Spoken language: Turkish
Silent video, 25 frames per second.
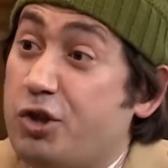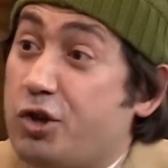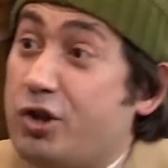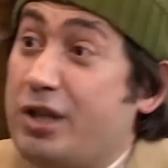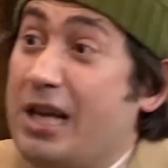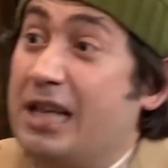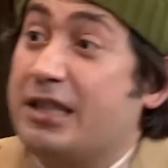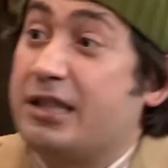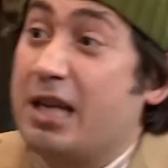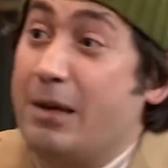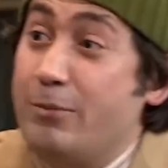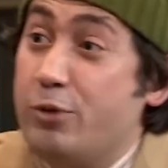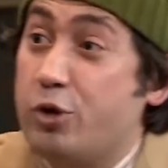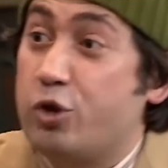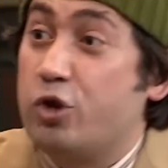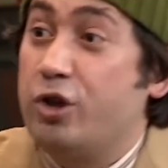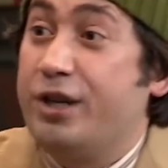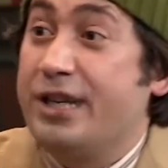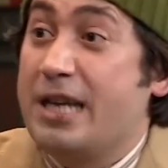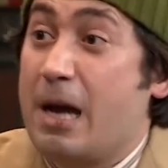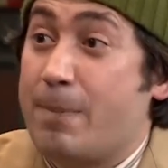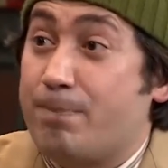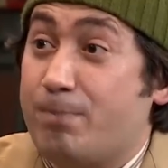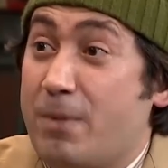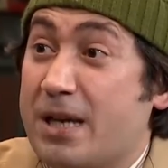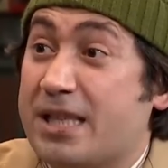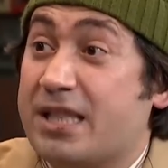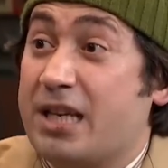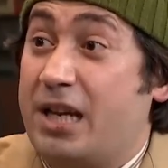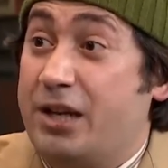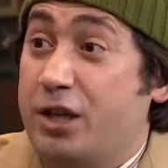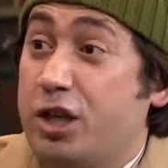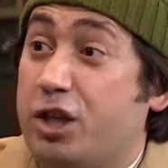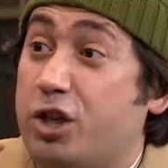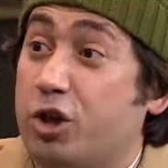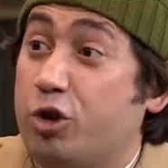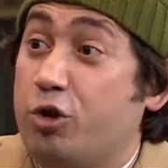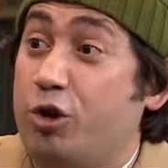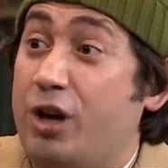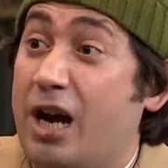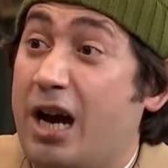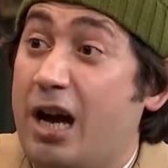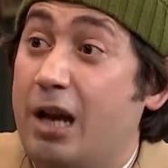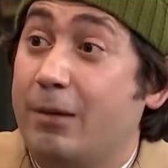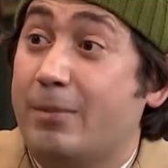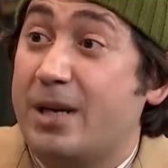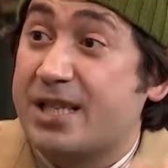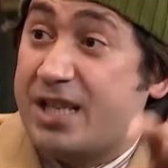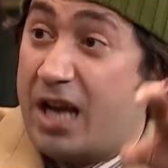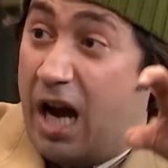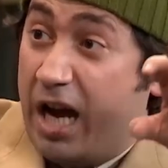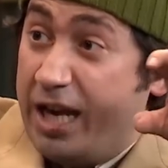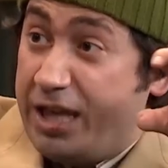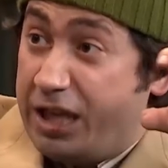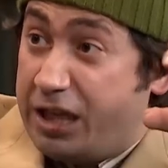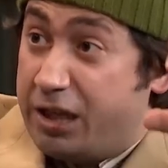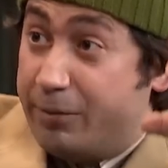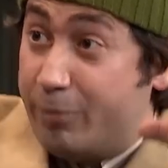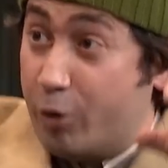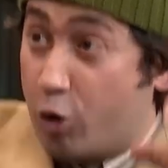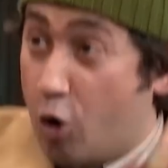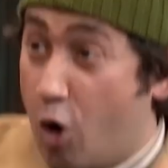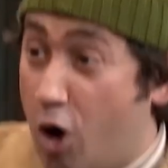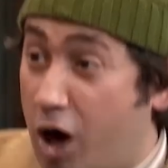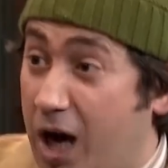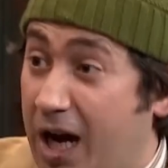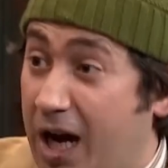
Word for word: kişisel temizliğini yapmazsan iki güne kalmaz ayı gibi